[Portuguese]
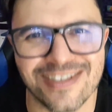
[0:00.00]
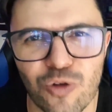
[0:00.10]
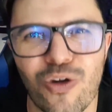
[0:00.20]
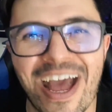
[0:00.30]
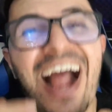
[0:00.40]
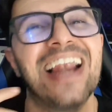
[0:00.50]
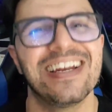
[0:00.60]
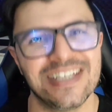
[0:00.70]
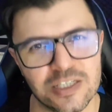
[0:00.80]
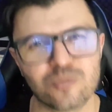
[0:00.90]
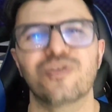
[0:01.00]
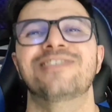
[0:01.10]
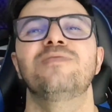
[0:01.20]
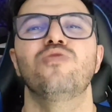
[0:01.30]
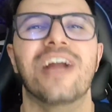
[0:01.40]
assim um realismo, uma
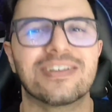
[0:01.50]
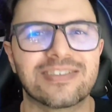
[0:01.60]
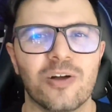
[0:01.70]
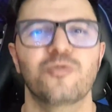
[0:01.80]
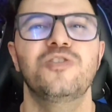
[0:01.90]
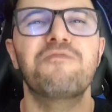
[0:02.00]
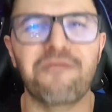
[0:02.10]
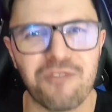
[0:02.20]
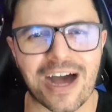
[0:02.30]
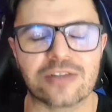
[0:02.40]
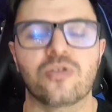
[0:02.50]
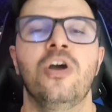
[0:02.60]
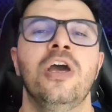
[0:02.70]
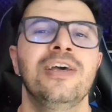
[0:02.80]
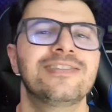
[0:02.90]
simulação de fato,
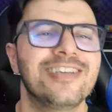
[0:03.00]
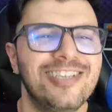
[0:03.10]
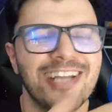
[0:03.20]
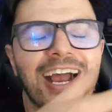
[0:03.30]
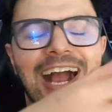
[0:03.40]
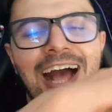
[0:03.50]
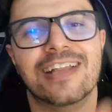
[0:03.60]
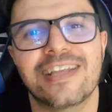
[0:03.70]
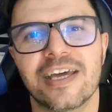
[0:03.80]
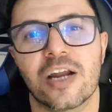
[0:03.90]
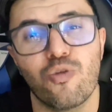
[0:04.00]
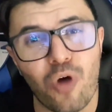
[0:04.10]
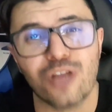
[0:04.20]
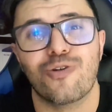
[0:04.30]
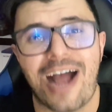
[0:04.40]
você tira a carteira, no
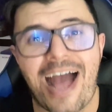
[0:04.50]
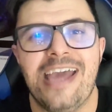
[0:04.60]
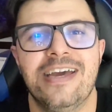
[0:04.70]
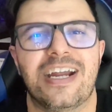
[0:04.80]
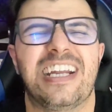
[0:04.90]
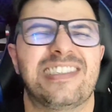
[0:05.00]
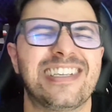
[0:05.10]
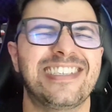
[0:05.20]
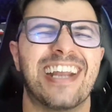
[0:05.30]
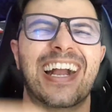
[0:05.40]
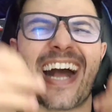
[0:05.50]
modo carreira, né? Você tira a